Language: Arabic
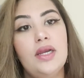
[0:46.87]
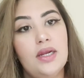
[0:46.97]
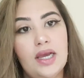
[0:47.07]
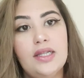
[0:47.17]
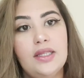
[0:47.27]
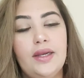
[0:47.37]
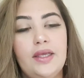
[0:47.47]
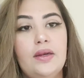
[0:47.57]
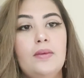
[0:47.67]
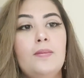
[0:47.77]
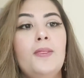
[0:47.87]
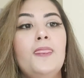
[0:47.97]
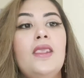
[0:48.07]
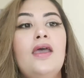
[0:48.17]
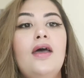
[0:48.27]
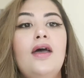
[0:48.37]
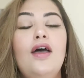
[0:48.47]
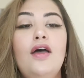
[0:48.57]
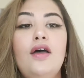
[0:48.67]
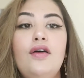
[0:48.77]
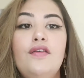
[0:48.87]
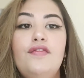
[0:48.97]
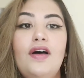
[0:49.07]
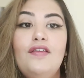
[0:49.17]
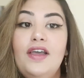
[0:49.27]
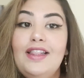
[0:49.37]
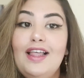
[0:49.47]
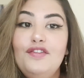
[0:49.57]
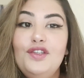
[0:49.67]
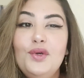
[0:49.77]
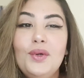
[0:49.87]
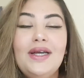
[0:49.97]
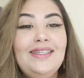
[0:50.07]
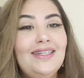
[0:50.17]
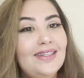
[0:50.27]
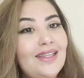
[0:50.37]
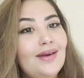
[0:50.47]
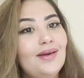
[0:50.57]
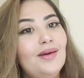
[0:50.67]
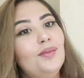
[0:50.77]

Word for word: للقطريين ففي هاد لا فيديو غادي نهضر